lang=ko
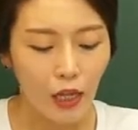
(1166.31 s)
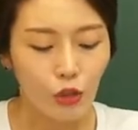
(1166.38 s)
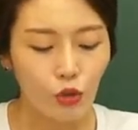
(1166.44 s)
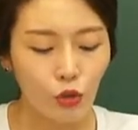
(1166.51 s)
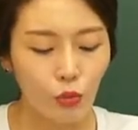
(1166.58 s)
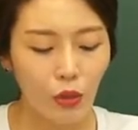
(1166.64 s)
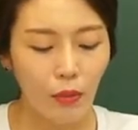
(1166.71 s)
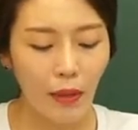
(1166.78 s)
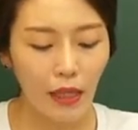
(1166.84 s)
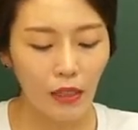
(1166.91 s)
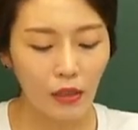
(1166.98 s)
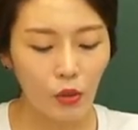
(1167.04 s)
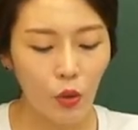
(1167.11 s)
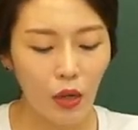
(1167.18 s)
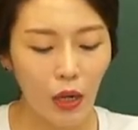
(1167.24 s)
중미
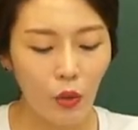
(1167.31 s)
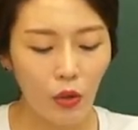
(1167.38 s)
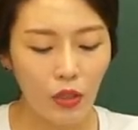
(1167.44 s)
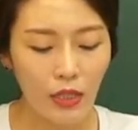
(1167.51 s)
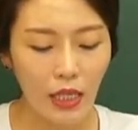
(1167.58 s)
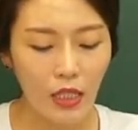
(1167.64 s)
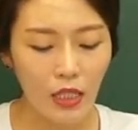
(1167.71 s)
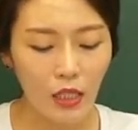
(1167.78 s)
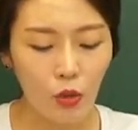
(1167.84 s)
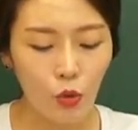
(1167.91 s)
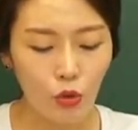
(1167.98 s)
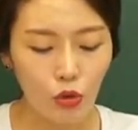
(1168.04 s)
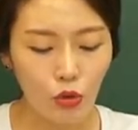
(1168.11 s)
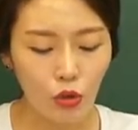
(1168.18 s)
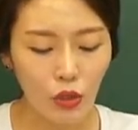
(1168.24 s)
멕시코가 원산지인
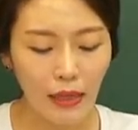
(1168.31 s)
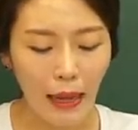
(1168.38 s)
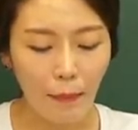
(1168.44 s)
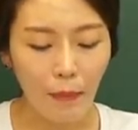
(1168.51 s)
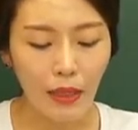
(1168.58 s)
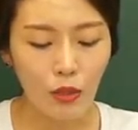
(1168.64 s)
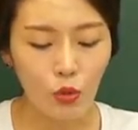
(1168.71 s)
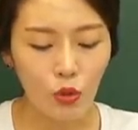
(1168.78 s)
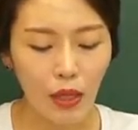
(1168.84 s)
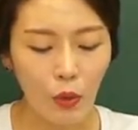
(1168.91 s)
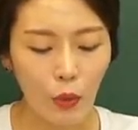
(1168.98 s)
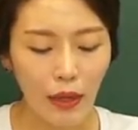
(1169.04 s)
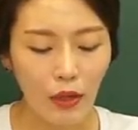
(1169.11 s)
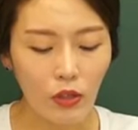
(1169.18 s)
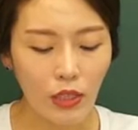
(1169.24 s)
고추는 남만초나
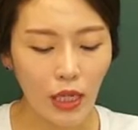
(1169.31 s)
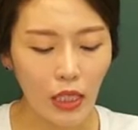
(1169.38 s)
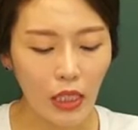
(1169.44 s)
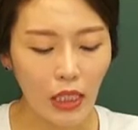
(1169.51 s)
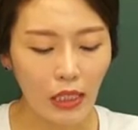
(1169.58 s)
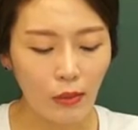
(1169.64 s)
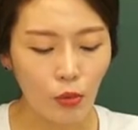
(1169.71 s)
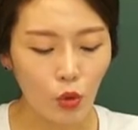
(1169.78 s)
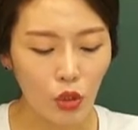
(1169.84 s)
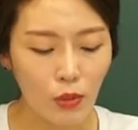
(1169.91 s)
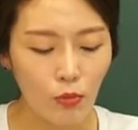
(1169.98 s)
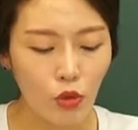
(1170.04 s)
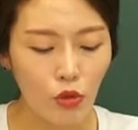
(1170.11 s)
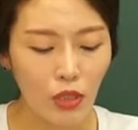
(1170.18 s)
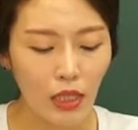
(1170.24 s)
외교자라는 이름으로
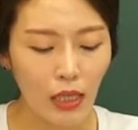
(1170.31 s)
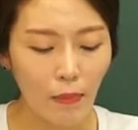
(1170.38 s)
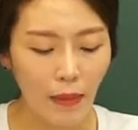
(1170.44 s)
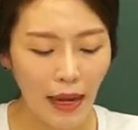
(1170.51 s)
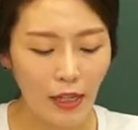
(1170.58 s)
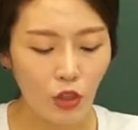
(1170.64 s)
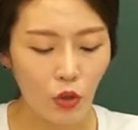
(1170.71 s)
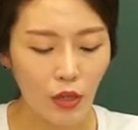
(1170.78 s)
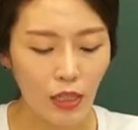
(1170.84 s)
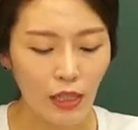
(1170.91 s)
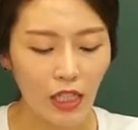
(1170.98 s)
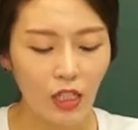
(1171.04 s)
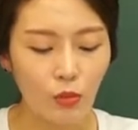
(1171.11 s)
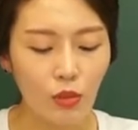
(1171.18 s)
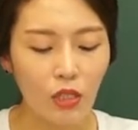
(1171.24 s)
16세기 말
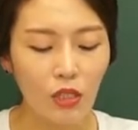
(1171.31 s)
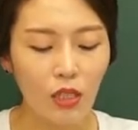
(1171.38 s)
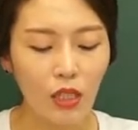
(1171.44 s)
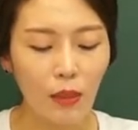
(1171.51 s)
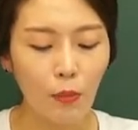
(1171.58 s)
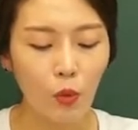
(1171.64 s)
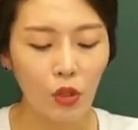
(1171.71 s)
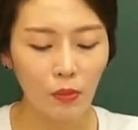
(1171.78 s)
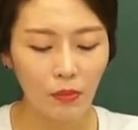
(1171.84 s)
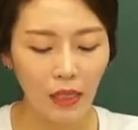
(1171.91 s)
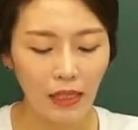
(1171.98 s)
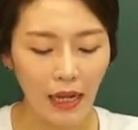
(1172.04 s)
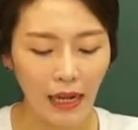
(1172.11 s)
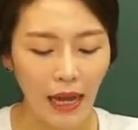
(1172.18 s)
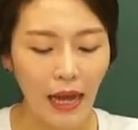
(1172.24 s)
전래돼 17세기
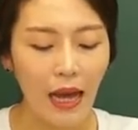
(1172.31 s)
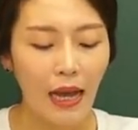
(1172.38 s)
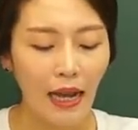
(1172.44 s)
보급되다가